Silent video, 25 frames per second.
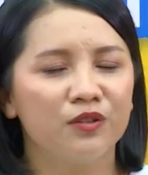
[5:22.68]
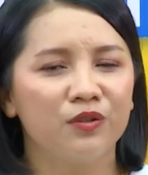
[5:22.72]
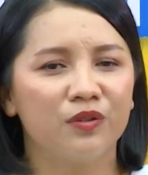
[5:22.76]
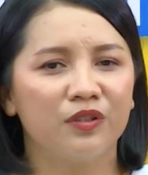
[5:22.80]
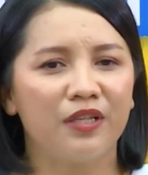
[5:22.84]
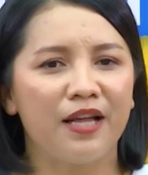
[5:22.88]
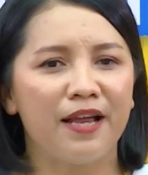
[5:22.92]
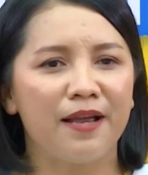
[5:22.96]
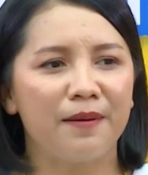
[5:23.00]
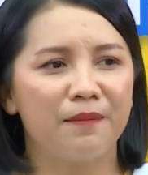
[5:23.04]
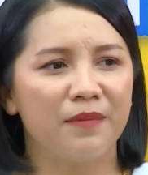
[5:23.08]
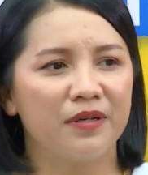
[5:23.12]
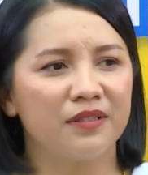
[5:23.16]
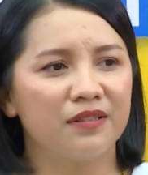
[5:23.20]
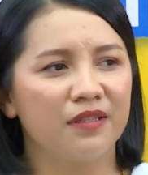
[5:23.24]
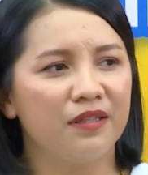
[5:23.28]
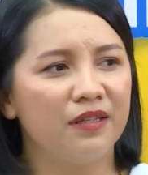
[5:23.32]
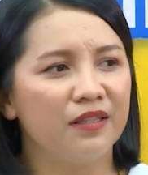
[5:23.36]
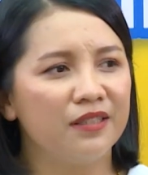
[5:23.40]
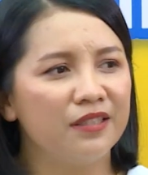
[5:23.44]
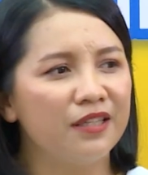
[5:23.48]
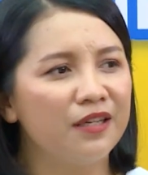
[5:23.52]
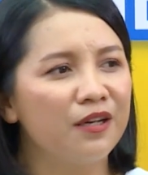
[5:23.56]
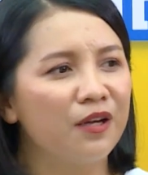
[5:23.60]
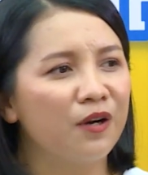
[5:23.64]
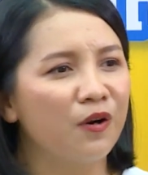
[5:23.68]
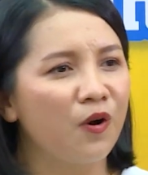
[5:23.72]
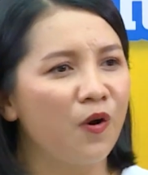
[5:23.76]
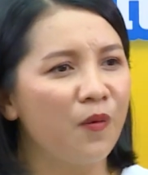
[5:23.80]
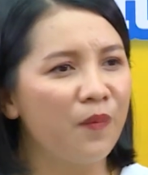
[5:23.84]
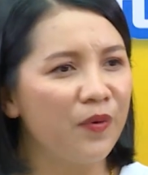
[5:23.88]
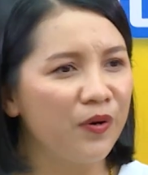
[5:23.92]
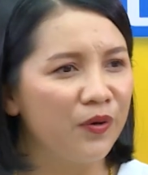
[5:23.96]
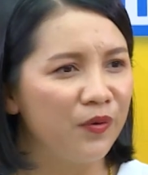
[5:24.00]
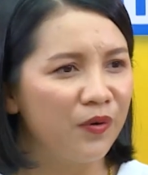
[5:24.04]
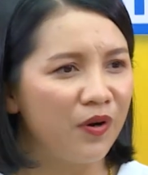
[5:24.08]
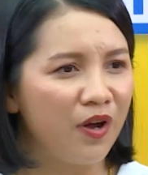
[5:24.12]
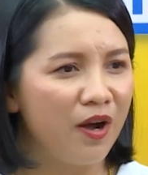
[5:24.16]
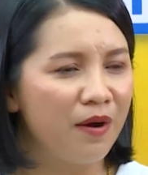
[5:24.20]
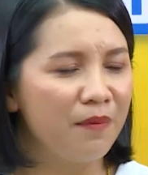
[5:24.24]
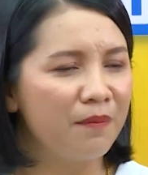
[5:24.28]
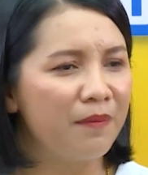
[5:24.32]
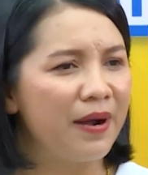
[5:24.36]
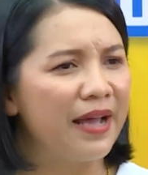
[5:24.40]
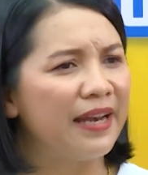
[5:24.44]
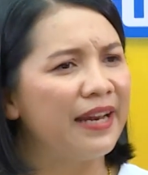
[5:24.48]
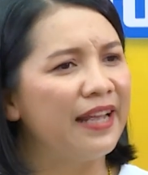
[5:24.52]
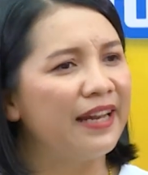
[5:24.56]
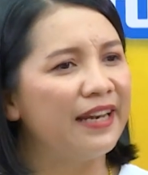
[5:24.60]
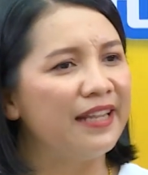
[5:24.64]
xưa tha bà sơn này dân rô mình nuôi lọ mình
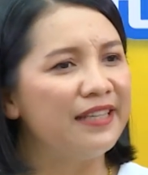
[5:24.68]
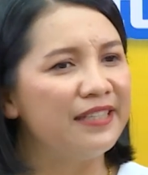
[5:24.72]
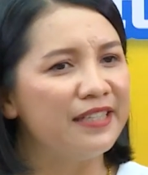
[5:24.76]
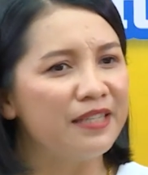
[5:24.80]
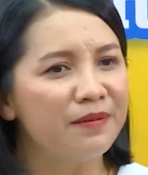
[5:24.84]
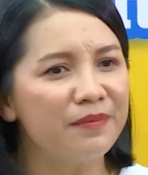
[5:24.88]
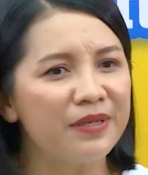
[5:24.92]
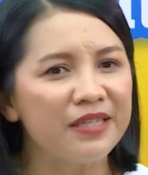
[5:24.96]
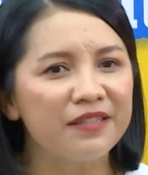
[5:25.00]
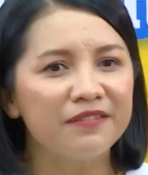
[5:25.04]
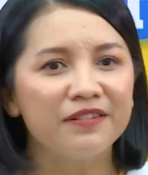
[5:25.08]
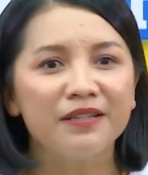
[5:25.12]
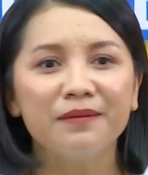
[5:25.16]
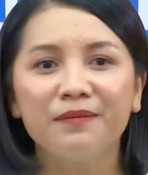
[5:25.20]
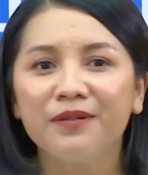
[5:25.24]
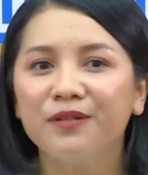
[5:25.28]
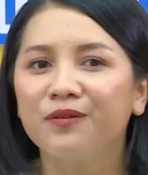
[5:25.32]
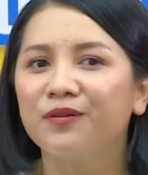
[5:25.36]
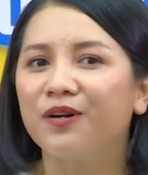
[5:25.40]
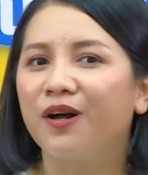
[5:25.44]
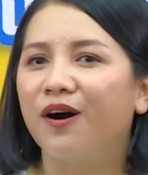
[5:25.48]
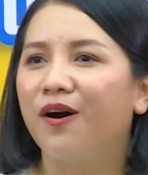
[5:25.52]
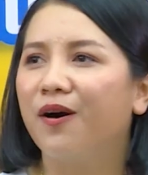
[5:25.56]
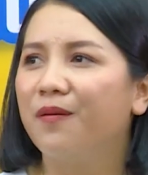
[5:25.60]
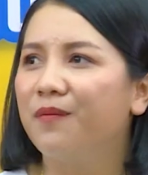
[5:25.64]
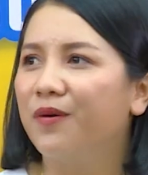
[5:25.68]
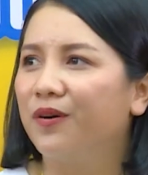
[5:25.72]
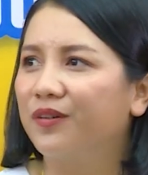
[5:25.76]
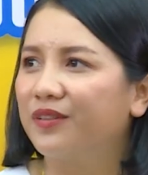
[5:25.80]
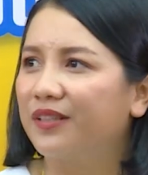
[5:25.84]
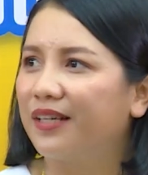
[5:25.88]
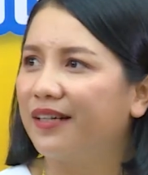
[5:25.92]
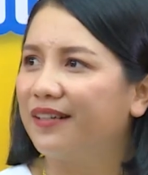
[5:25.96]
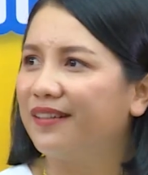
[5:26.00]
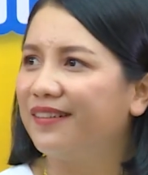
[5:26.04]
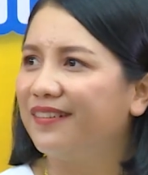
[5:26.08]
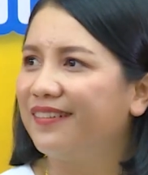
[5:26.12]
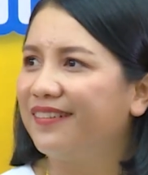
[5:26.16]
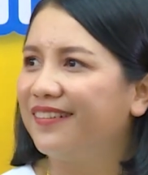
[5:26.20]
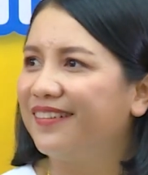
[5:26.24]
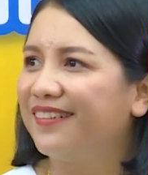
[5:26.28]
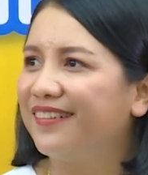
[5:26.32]
bán hay ấy dân mình thưa mình nuôi lọ mọn tử